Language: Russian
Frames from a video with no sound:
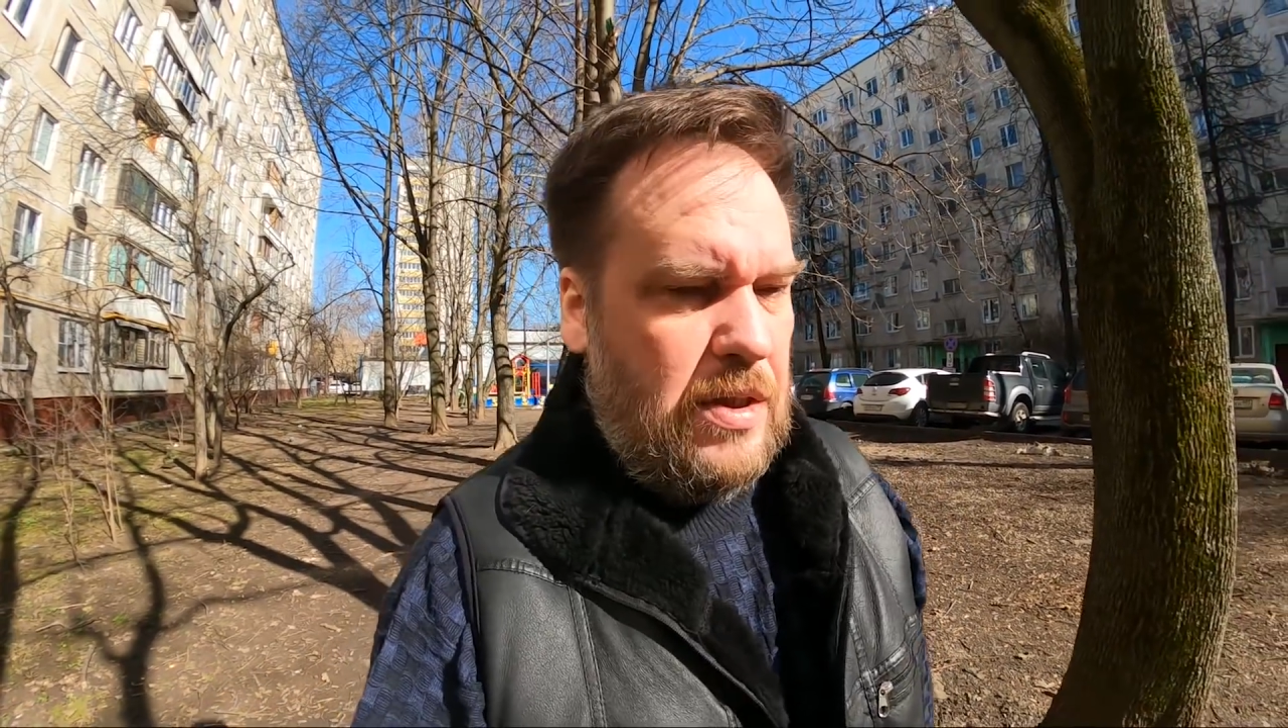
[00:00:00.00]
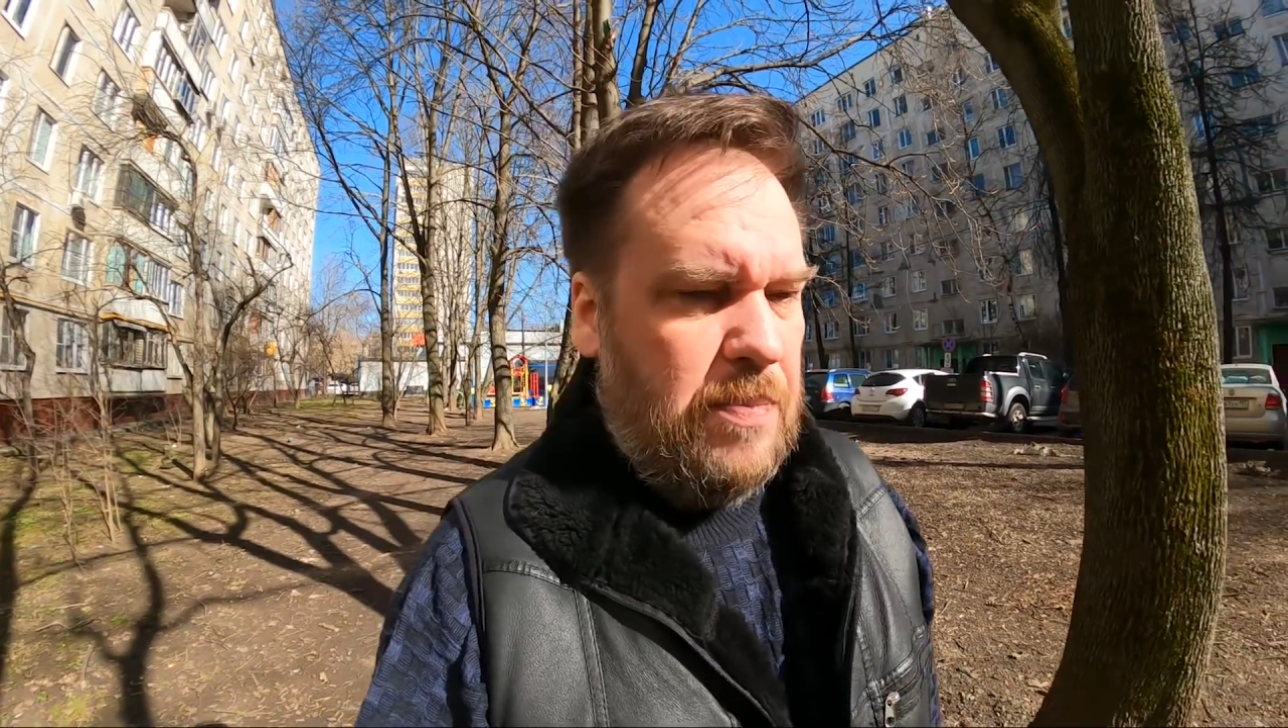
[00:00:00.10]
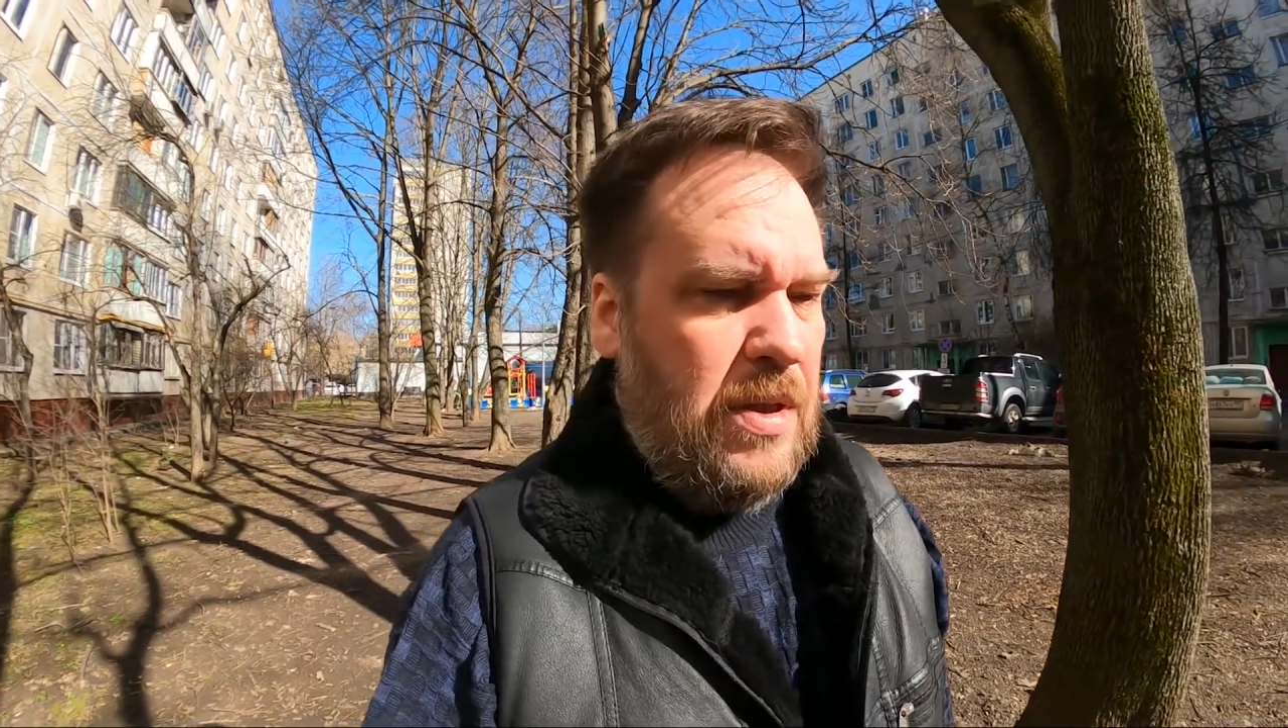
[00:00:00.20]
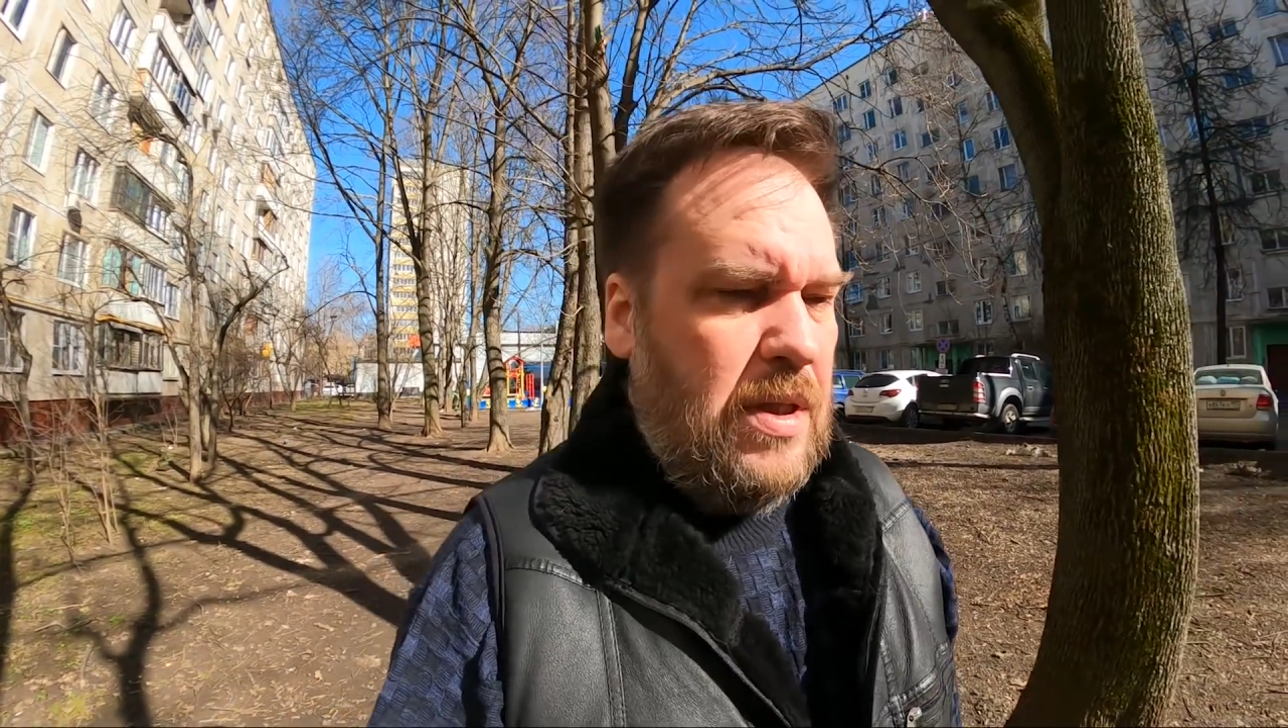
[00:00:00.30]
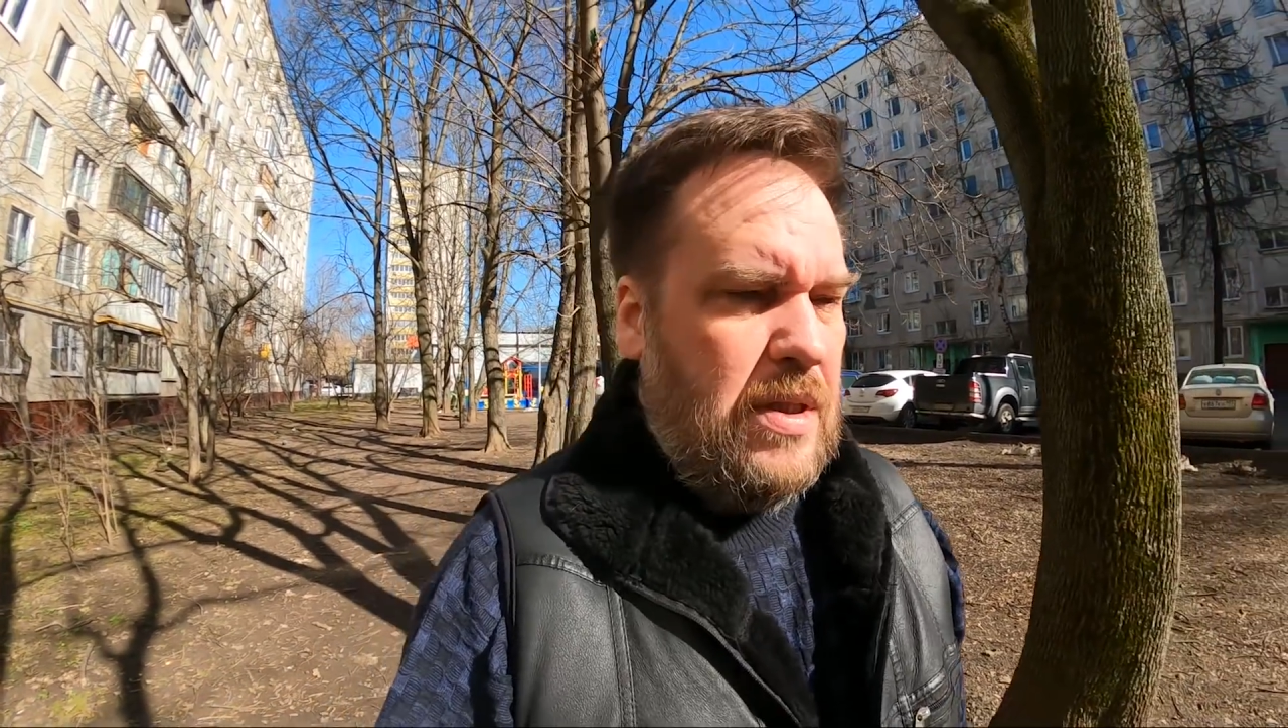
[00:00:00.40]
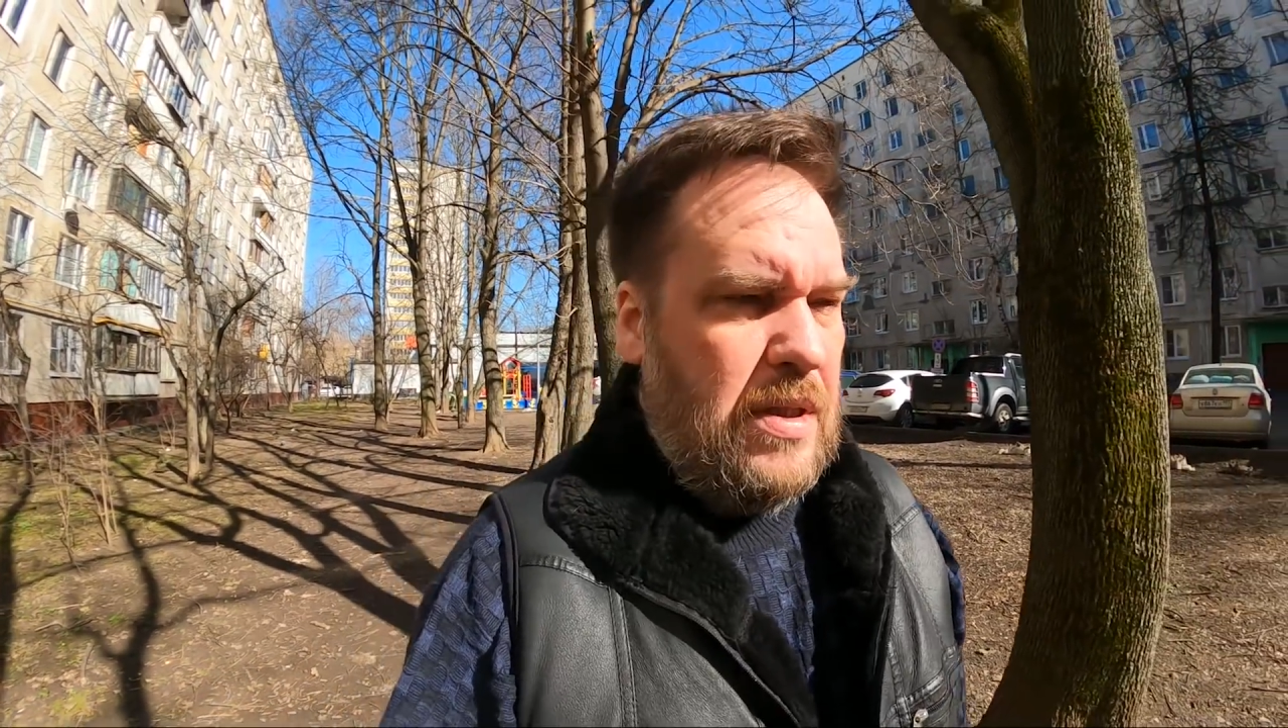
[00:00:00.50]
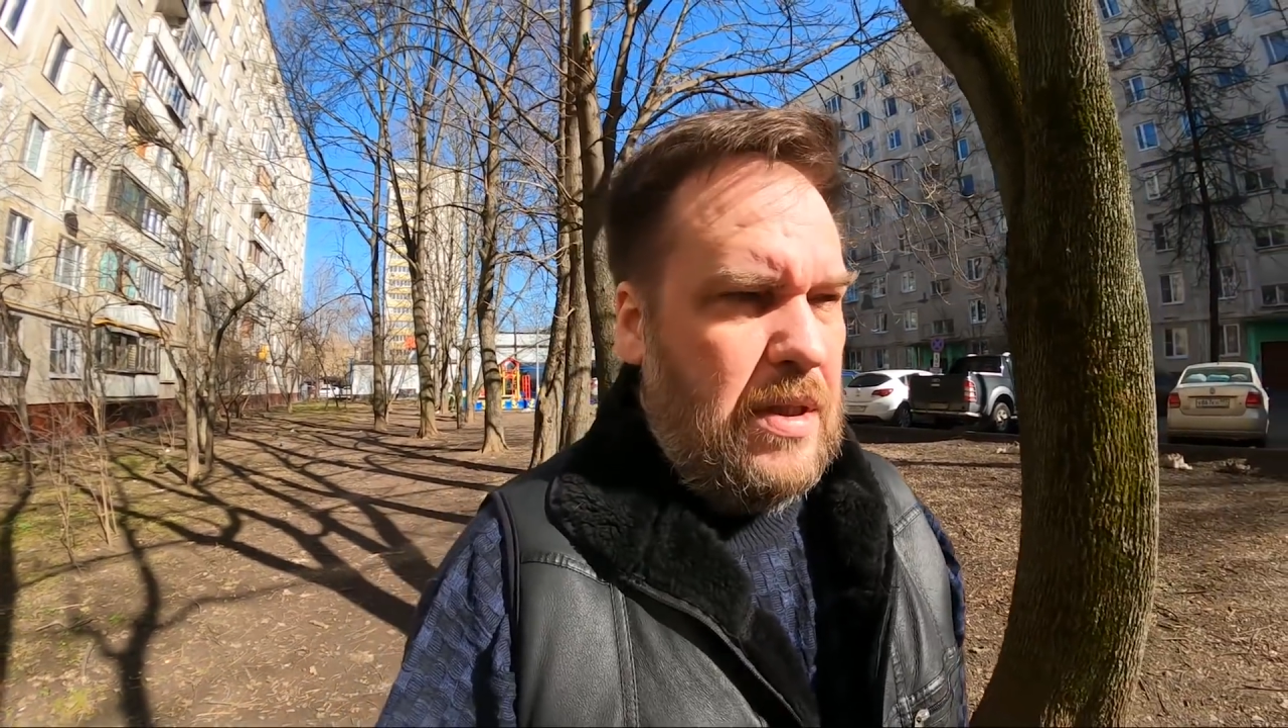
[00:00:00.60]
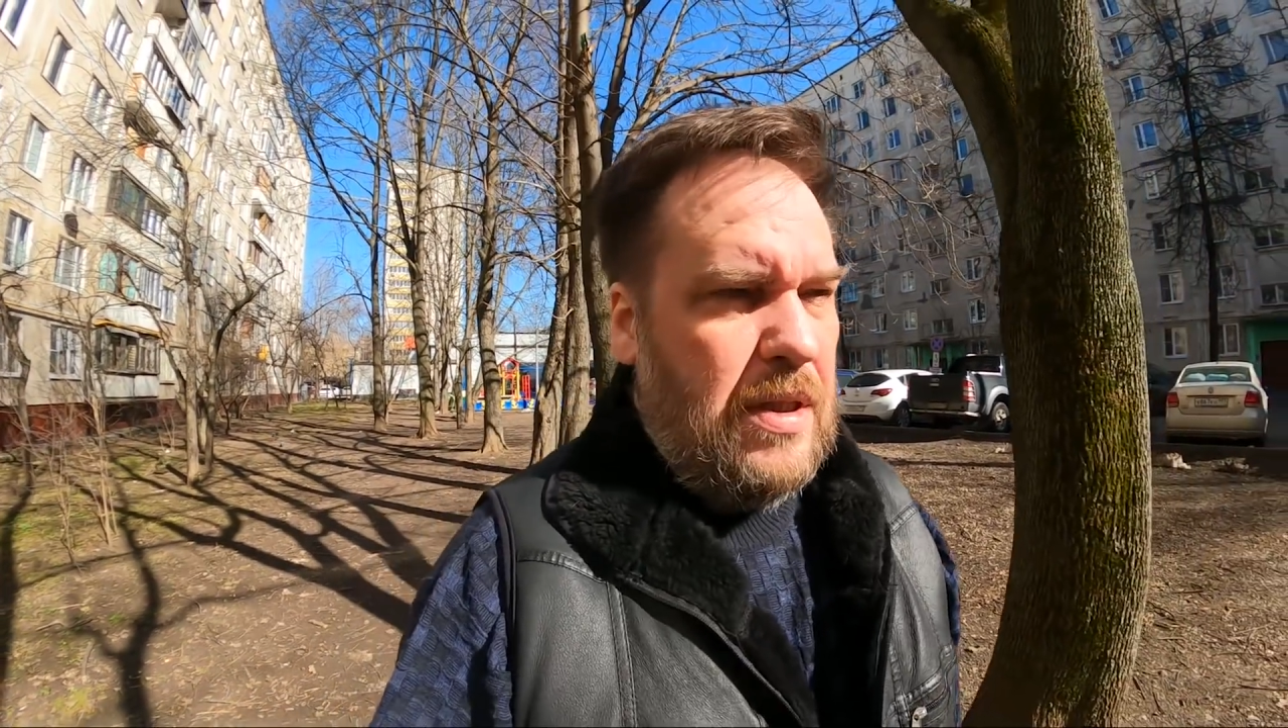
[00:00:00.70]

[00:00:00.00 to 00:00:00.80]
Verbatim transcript: экспедиций,